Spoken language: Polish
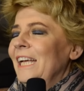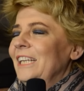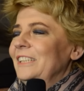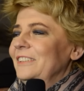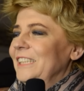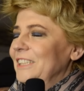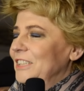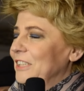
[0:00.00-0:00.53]

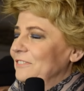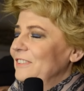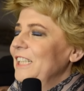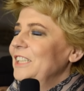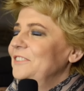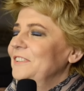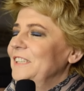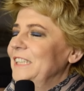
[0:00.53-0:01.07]
Jeszcze w
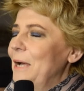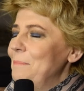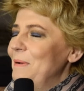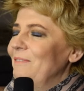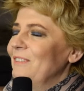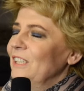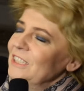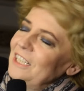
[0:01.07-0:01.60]
tej chwili na
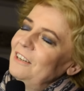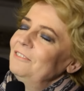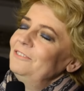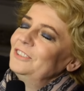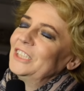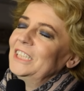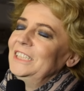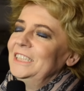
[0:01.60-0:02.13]
pewno są
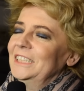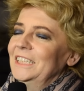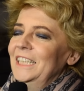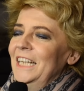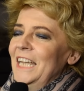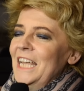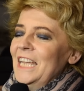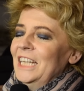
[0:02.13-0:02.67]
wszędzie.
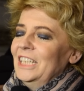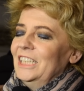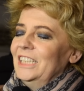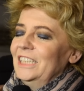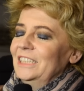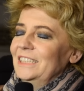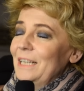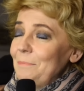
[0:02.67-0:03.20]

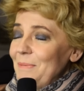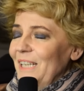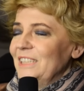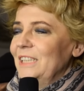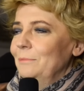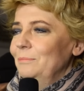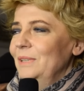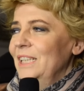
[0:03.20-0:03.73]
Y,
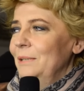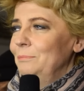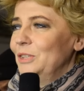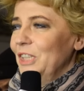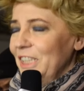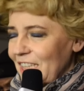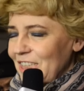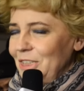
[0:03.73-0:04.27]
zapraszam,
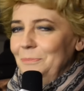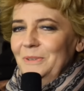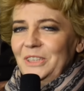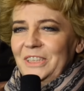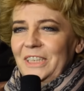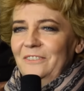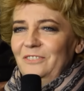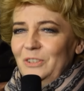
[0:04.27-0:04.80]
przejedźmy
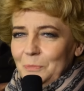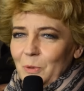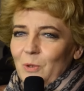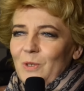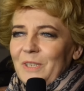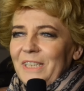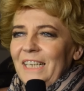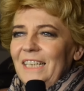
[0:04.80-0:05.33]
się
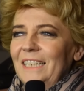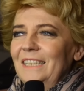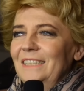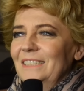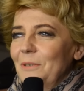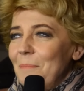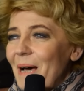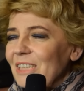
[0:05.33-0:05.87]
wspólnie,
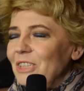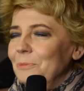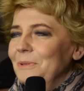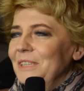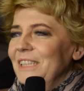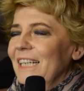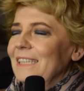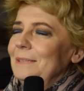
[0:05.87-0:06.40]
zobaczmy
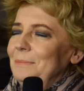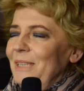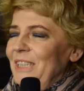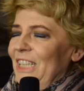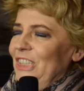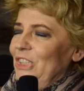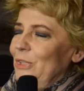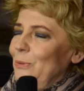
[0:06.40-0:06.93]
jak
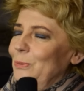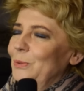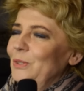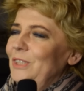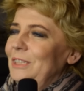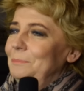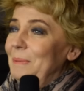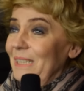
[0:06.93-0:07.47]
zmienia się
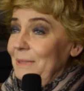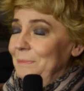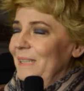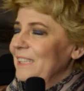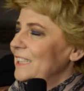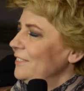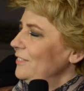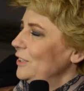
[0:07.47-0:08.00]
Łódź z
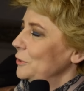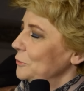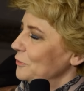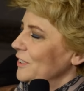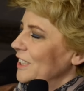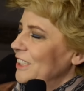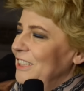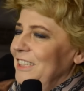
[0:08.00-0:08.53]
perspektywy
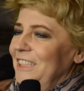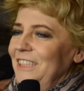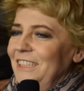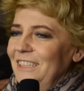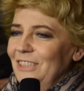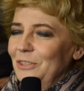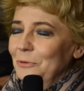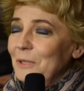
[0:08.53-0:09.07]
również i
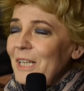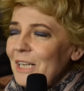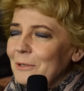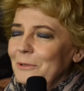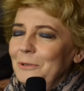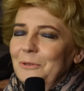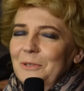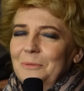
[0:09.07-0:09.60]
tunelu,
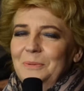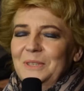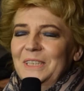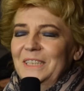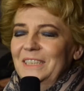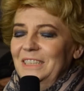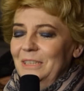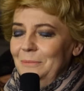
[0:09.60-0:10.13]
którym
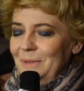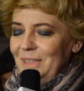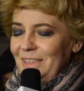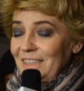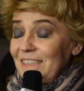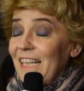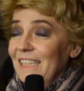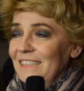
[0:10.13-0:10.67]
przejedziemy i
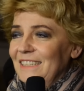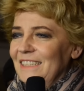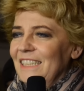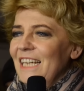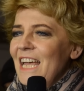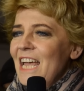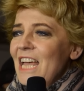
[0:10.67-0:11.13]
stacji.